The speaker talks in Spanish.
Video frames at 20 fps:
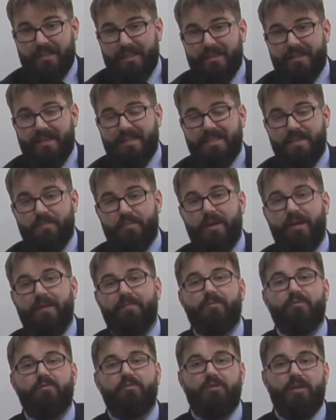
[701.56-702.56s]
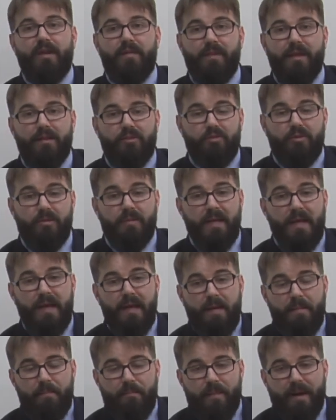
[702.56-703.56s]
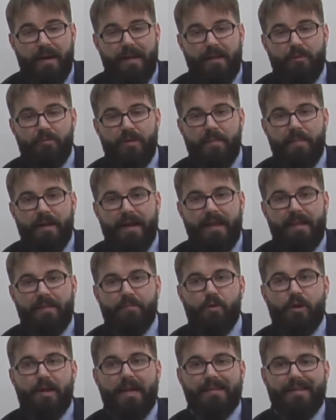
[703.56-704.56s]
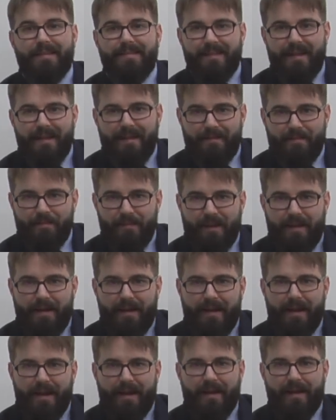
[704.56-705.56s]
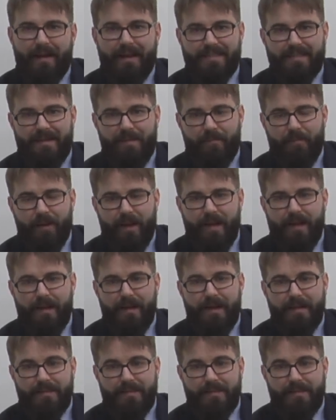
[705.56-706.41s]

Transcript: 70, se ponen en funcionamiento para de alguna manera democratizar a la asamblea,